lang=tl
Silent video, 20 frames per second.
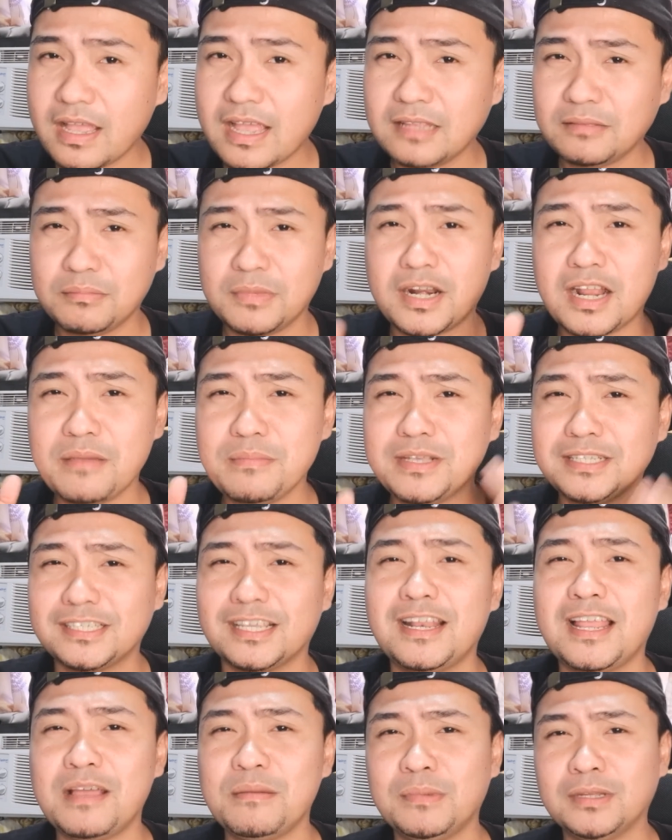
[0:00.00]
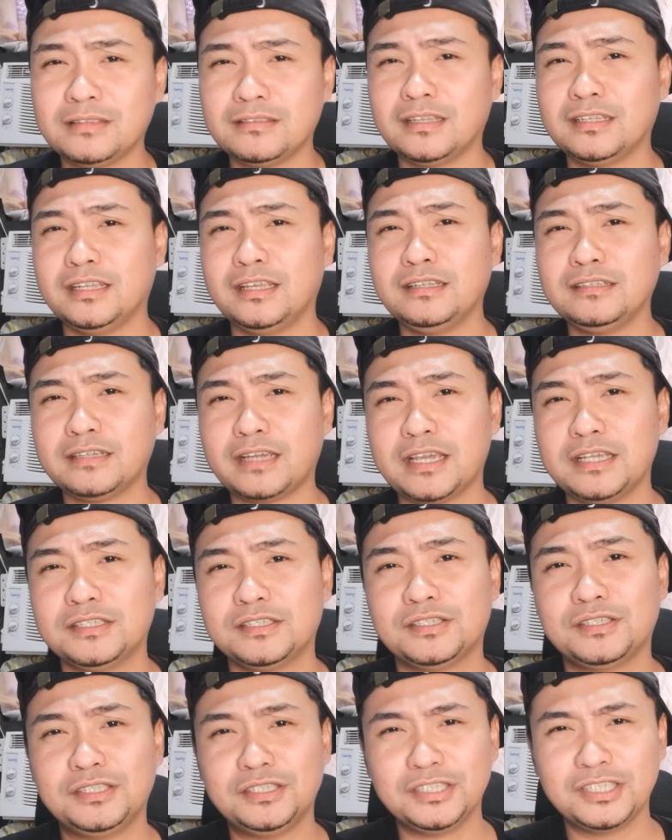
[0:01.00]
at maraming salamat na din kay
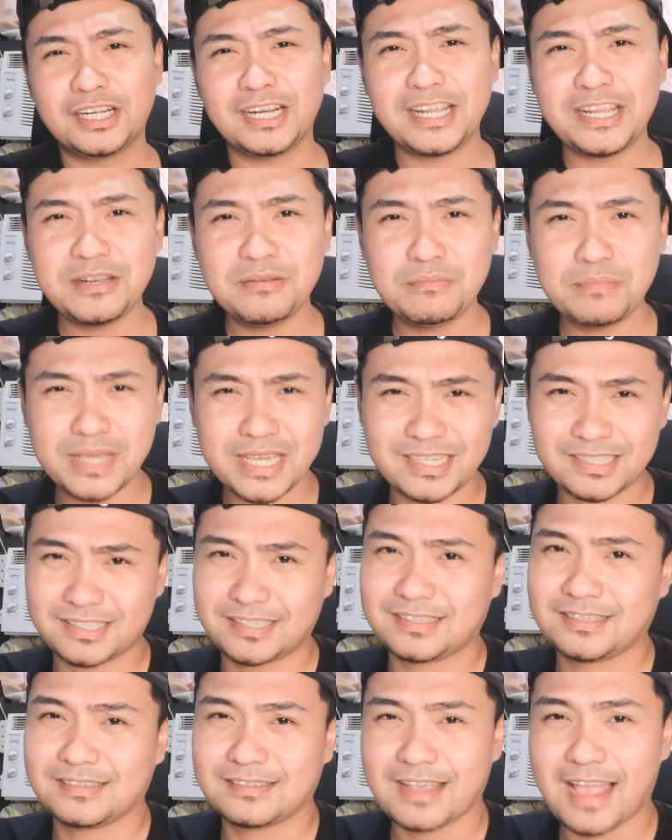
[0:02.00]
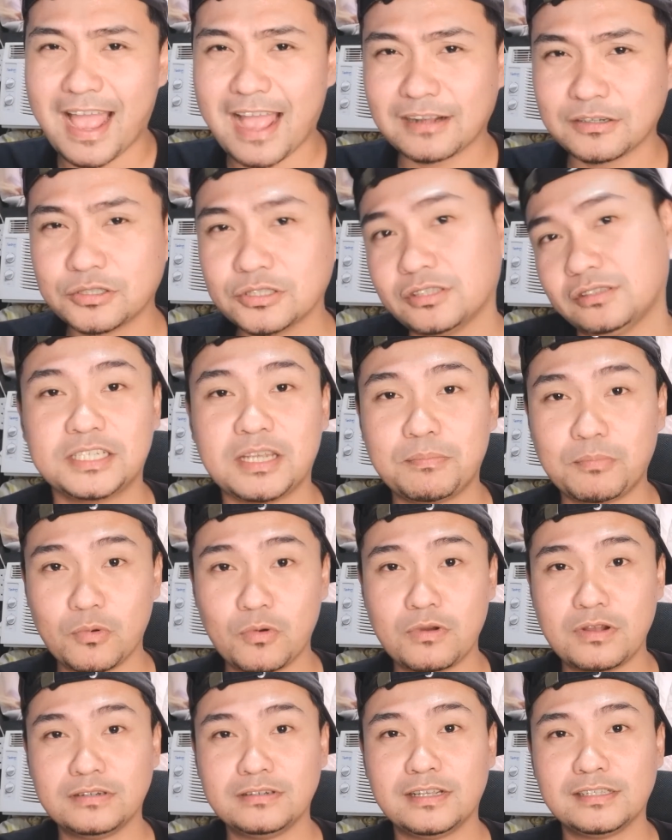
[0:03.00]
Sir Glenn Mix Agot. Siya
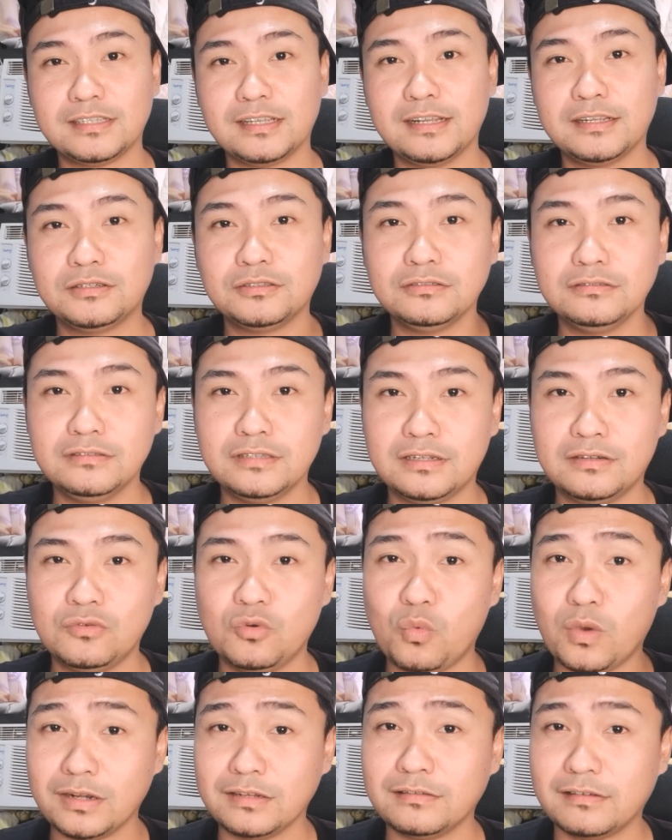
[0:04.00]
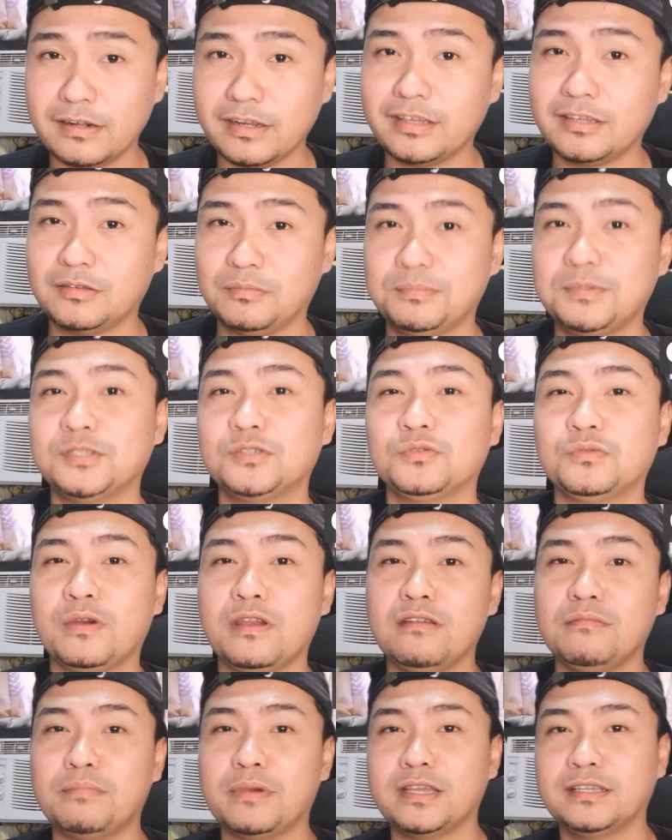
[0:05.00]
po ang nasa likod ng one-click piece
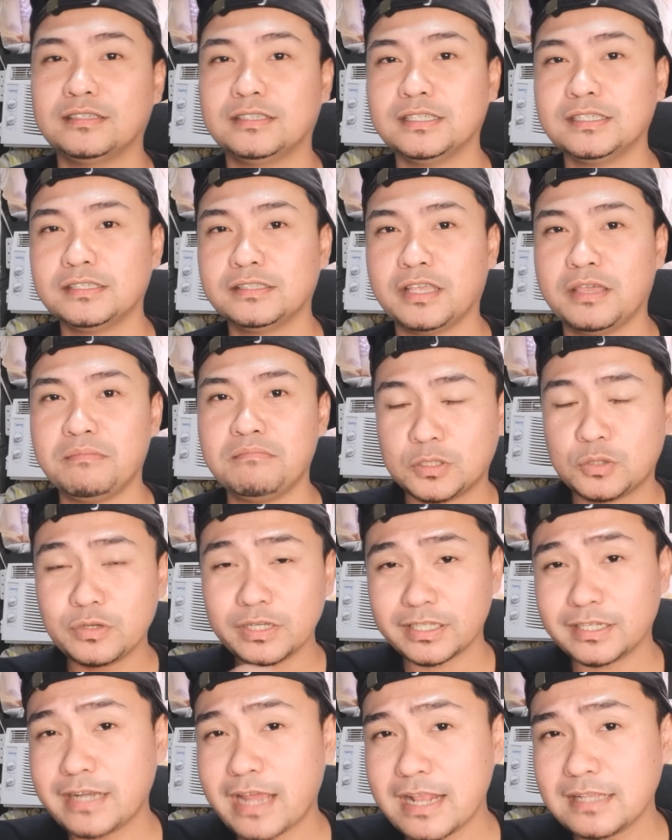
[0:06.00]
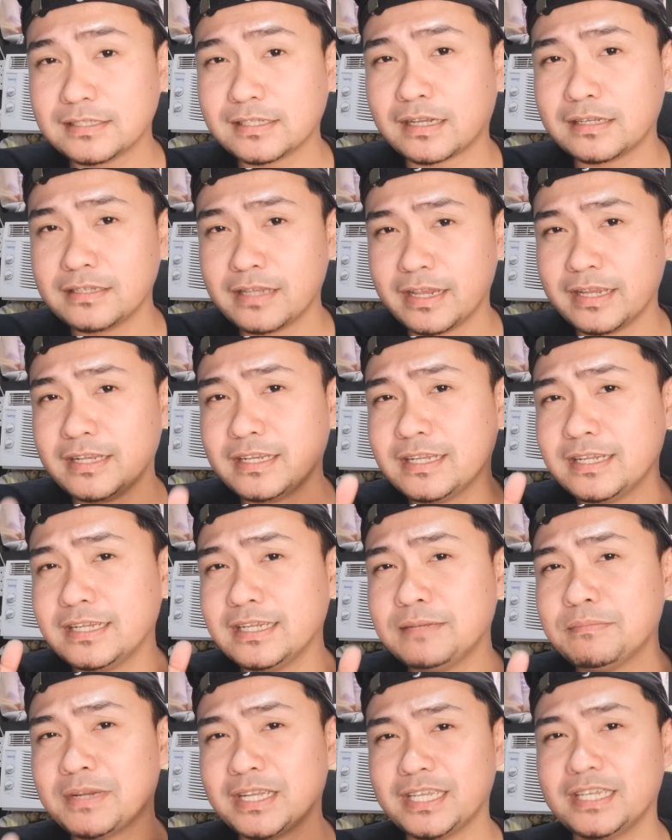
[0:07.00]
wifi system. Kung hindi dahil sa kanya, hindi
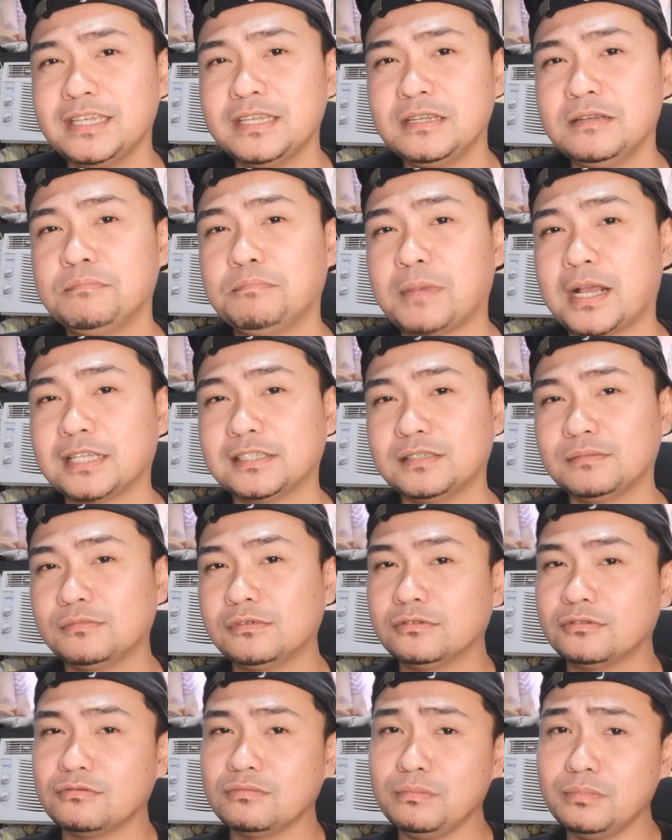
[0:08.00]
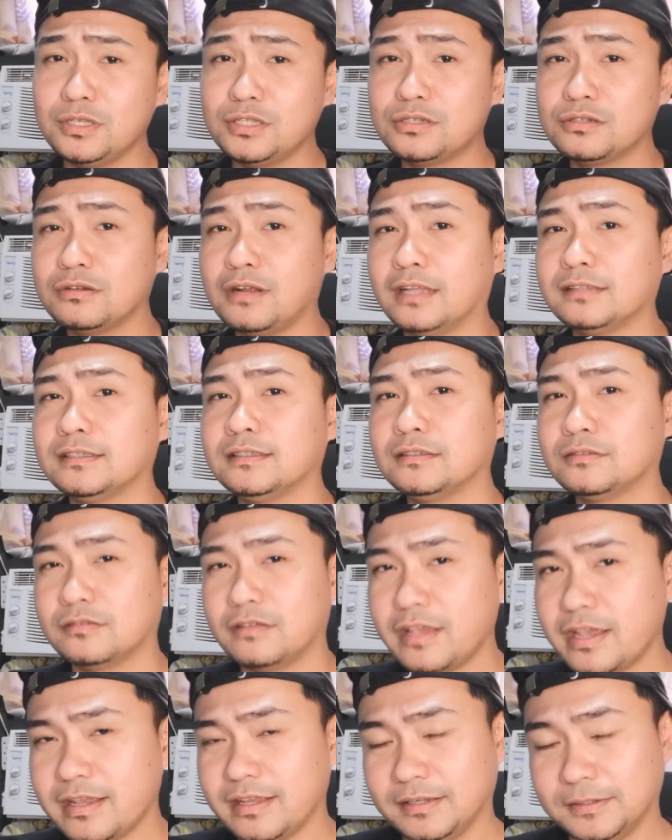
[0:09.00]
magiging possible tong video natin
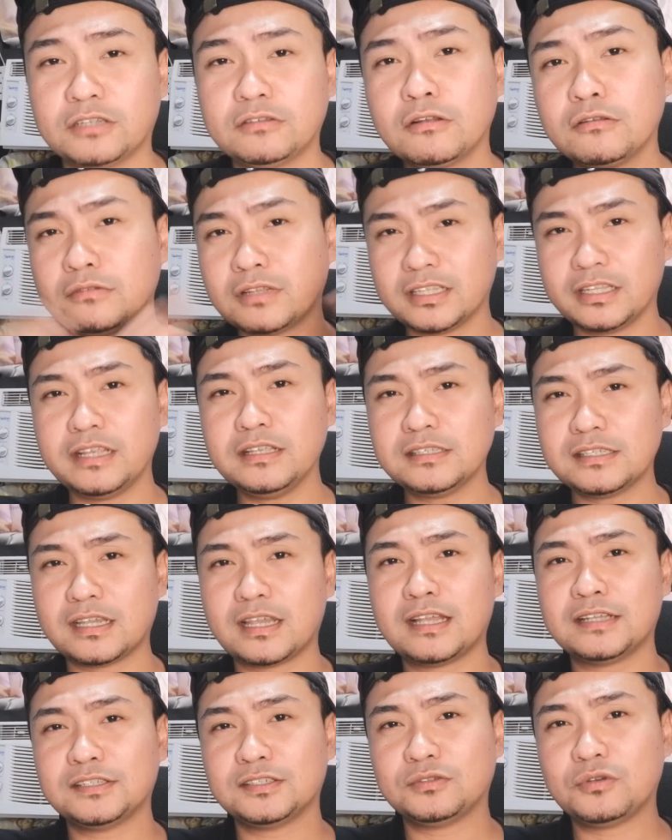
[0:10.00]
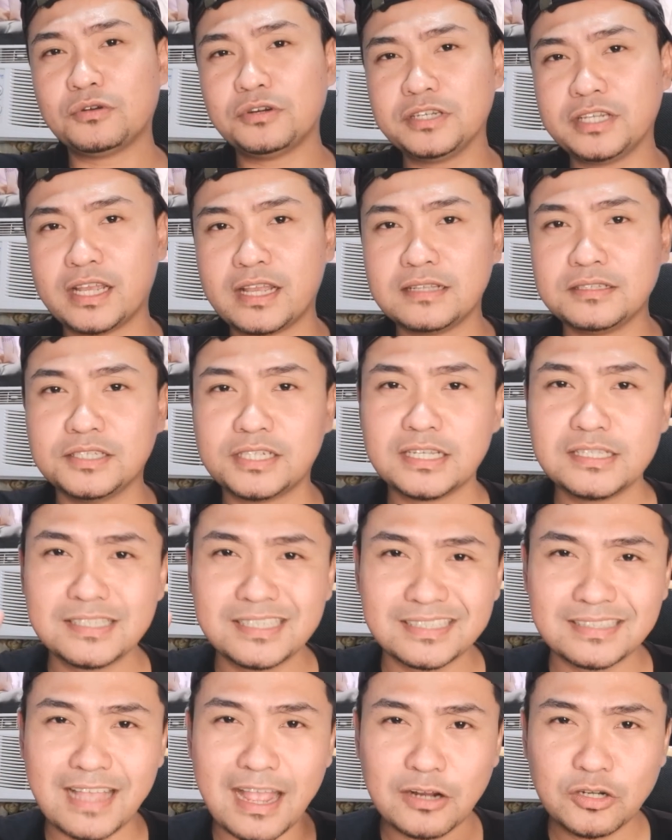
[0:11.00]
today. Shoutout na din sa store niya dyan
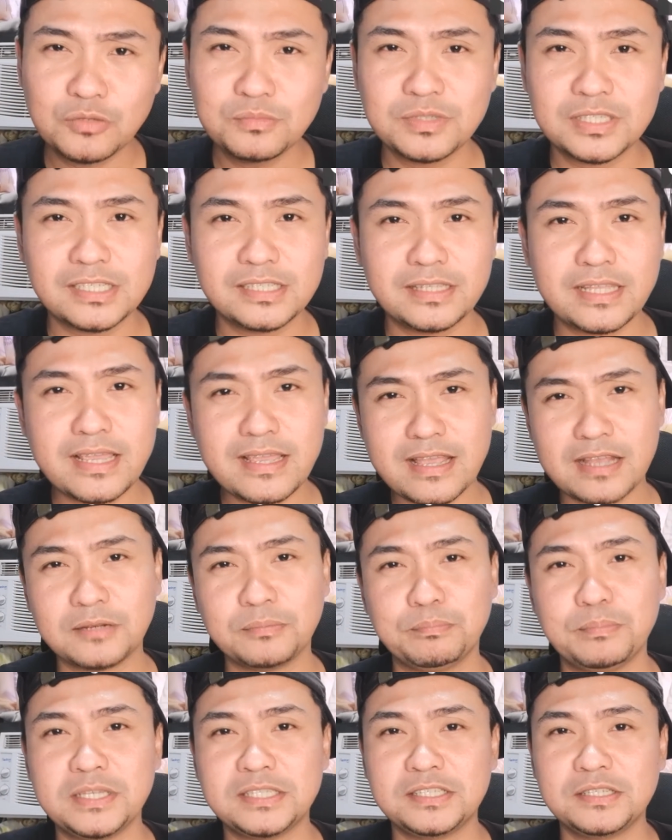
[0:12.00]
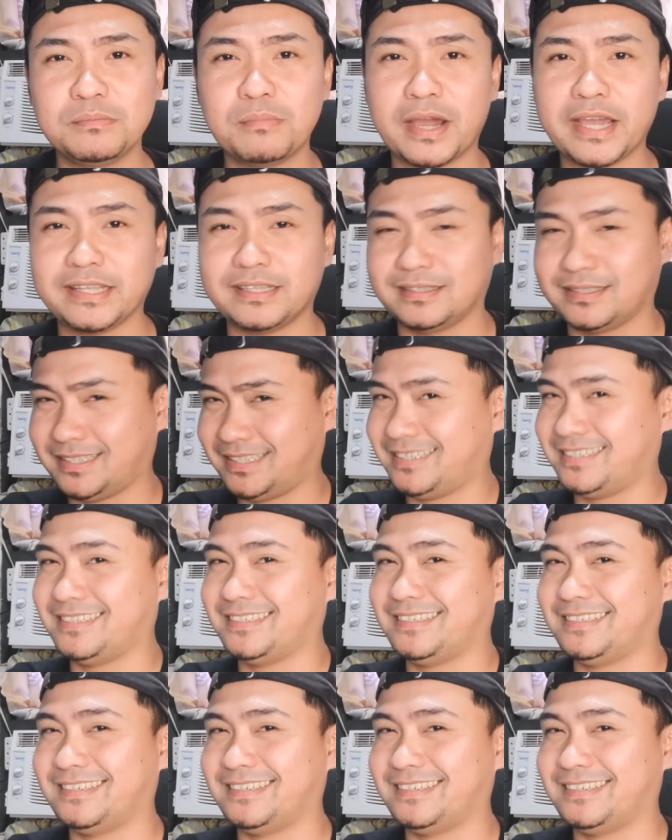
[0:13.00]
sa Tagum City, ang PC Bytes